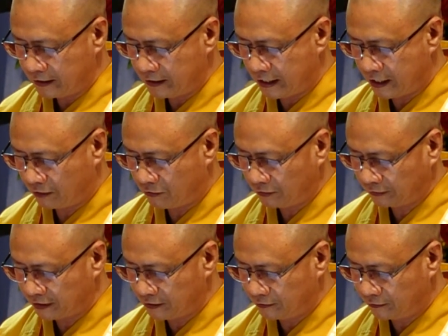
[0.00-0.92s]
để có
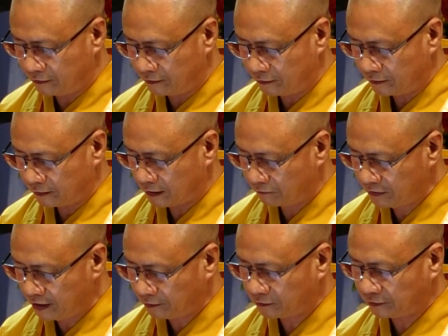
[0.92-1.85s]
tình thống
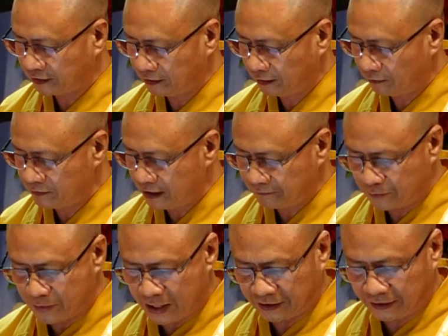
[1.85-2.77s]
nhất, có tính thống nhất
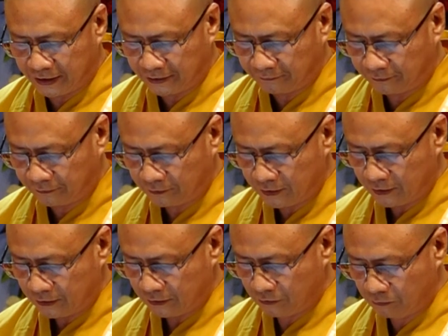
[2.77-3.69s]
và đoàn kết
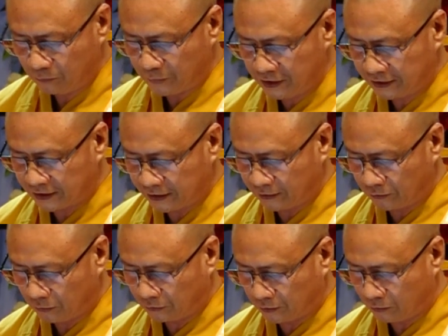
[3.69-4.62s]
đúng quy trình
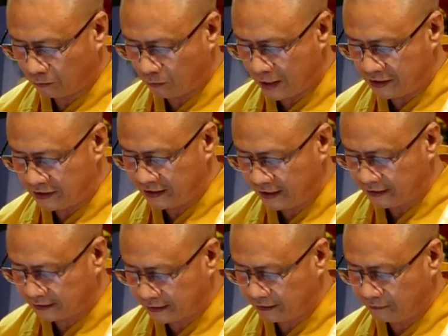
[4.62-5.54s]
thủ tục quản lý
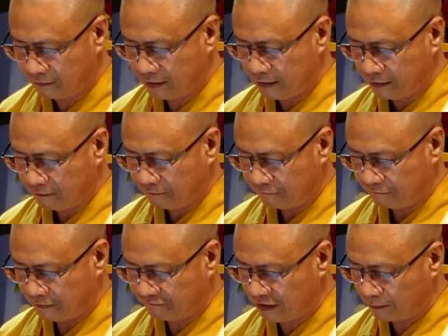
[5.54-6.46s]
hành chính
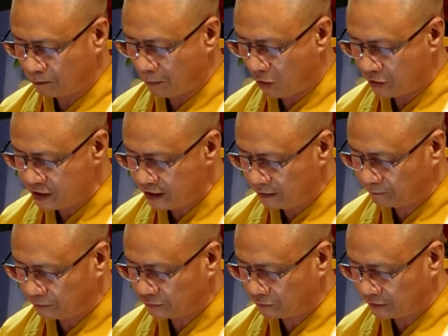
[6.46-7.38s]
về việc bổ nhiệm
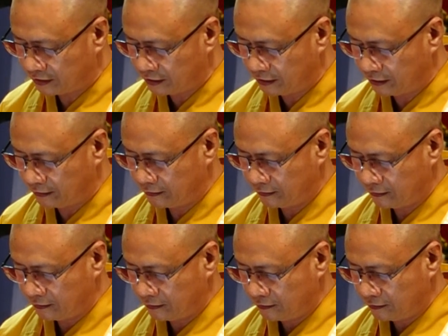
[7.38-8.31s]
trụ trì
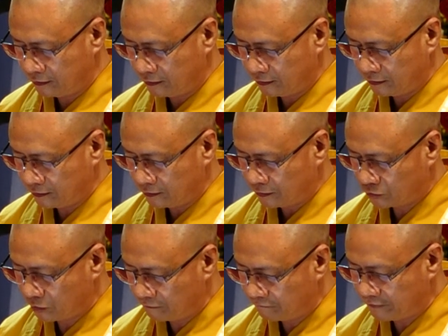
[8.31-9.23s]

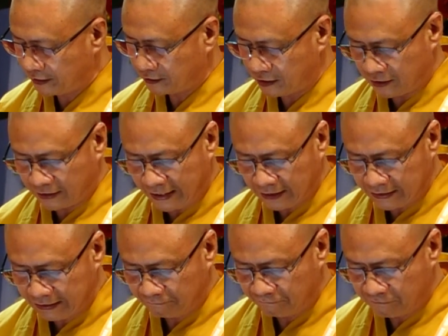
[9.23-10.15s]
chùa Việt ở các
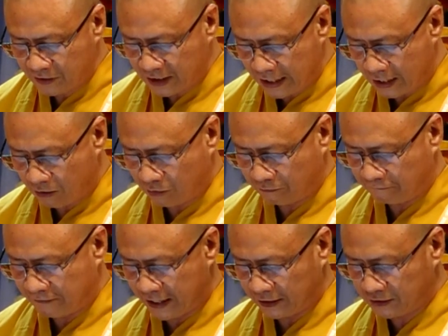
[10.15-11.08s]
địa phương nào
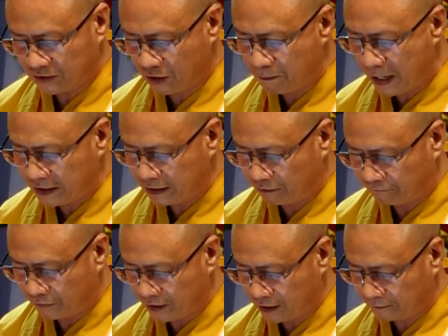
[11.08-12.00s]
phải do ban điều
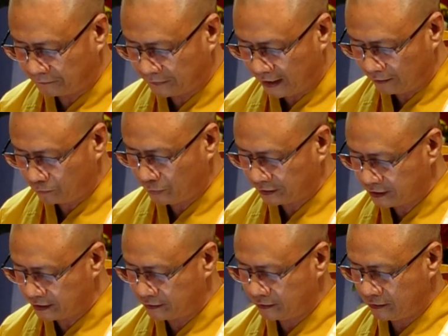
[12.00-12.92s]
phối hợp tác quyết
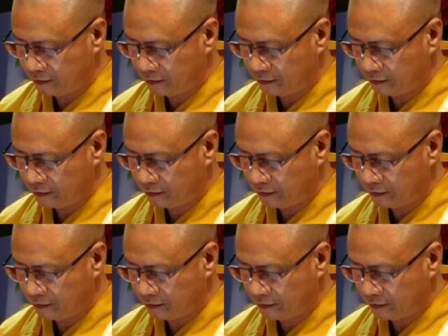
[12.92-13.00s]
định